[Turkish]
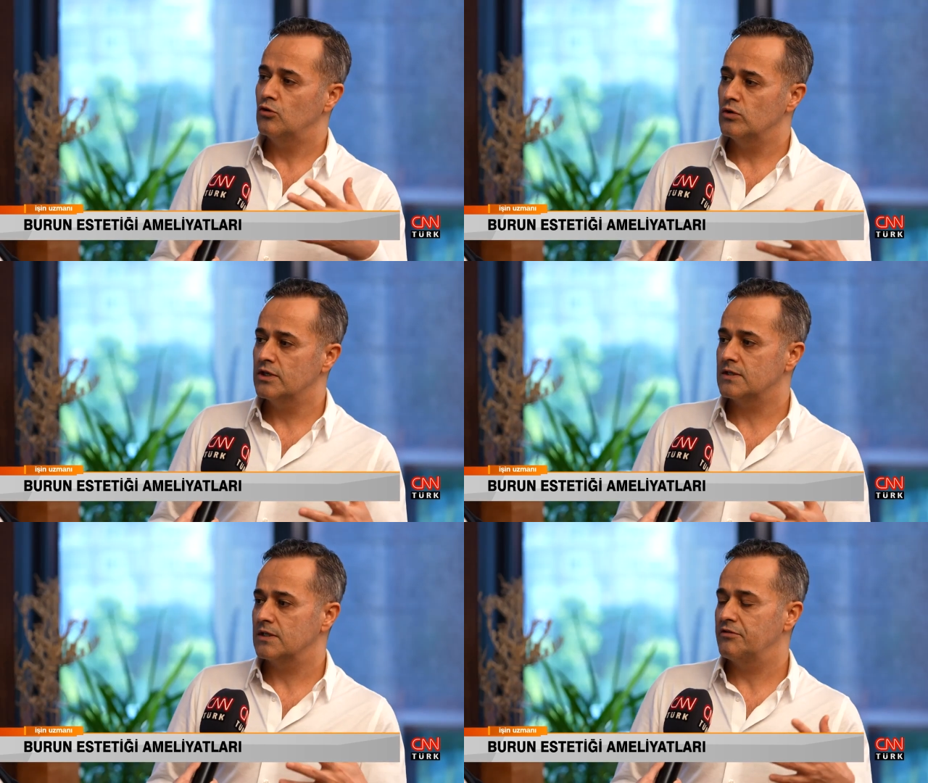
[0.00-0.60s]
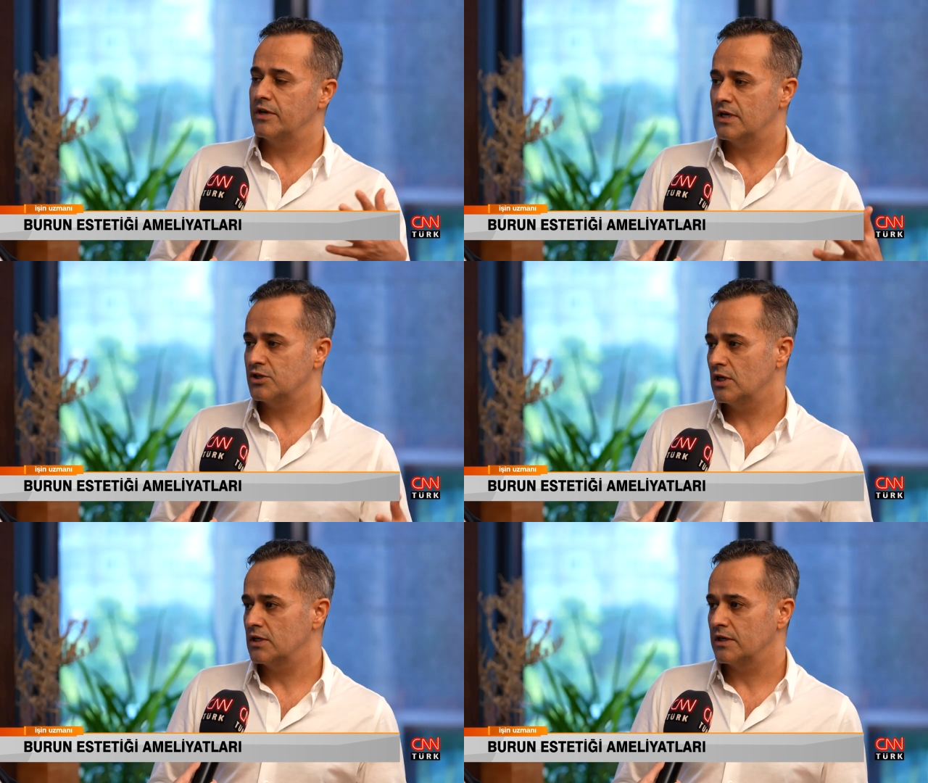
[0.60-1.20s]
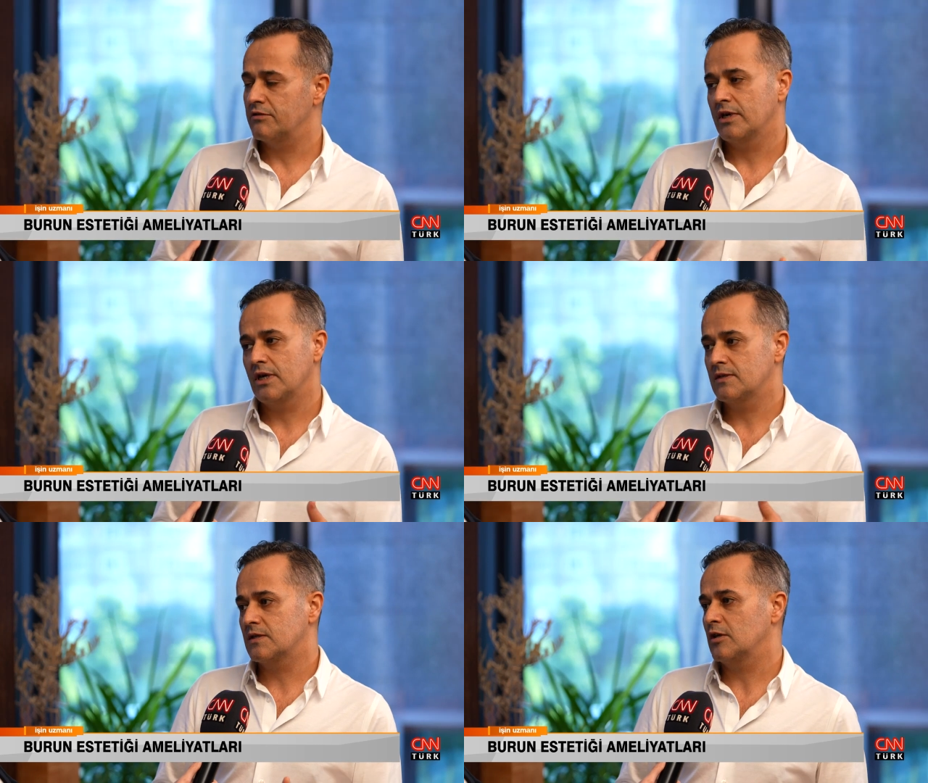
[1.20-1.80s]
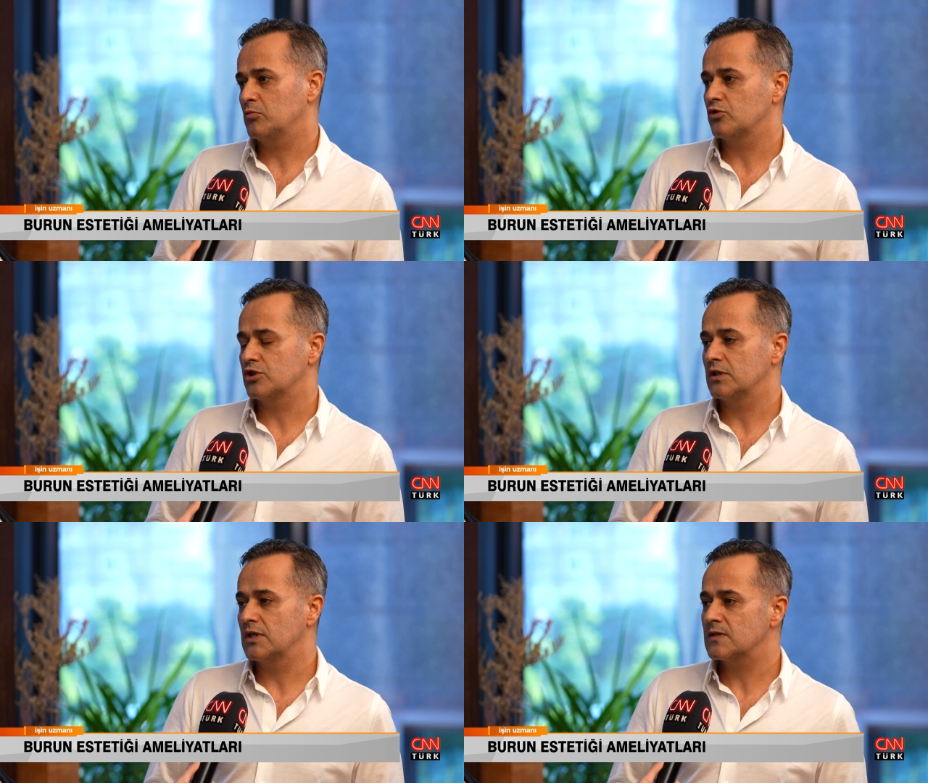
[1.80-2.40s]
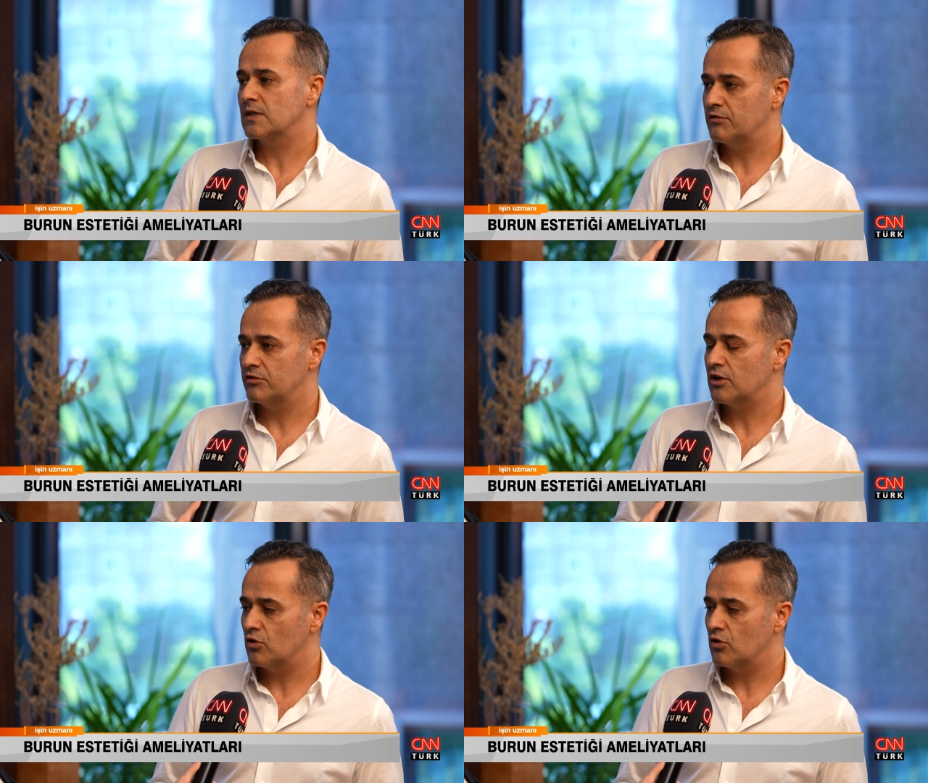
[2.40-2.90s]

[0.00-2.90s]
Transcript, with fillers: ülkesine veya şehrine veya İstanbul içindeyse de evine